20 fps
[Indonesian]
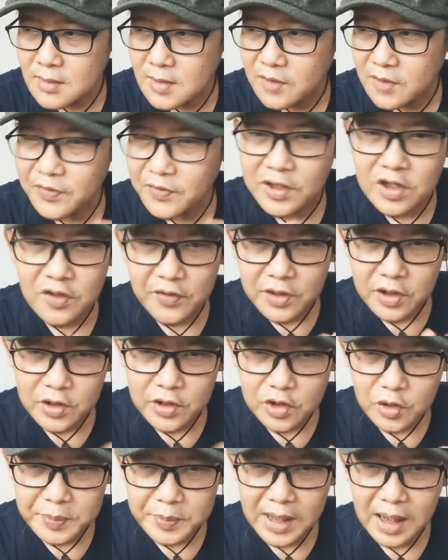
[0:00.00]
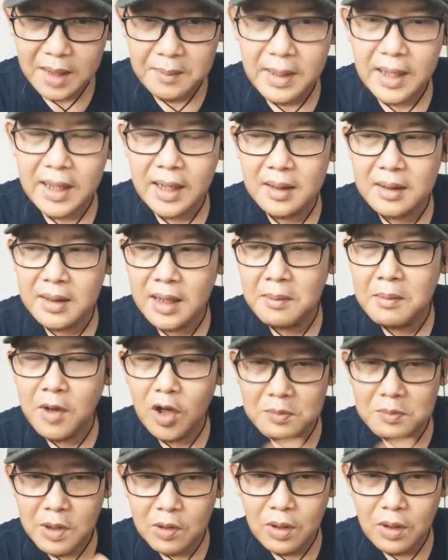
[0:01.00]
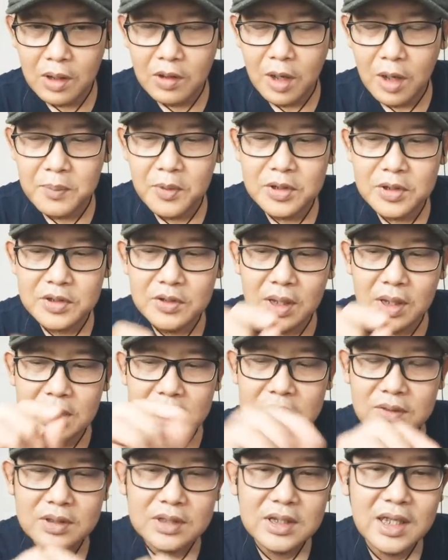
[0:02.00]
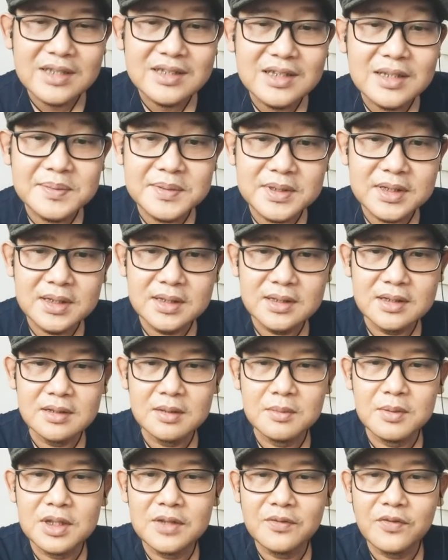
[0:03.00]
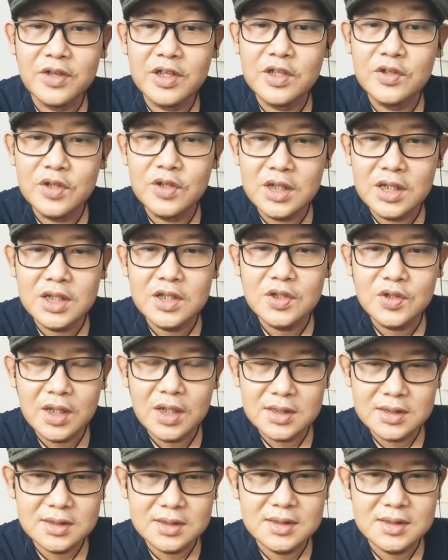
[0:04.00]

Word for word: video-video YouTube yang kemarin yang baru-baru aku upload itu ada tuh di deskripsi nomor telepon Yuni gitu guys.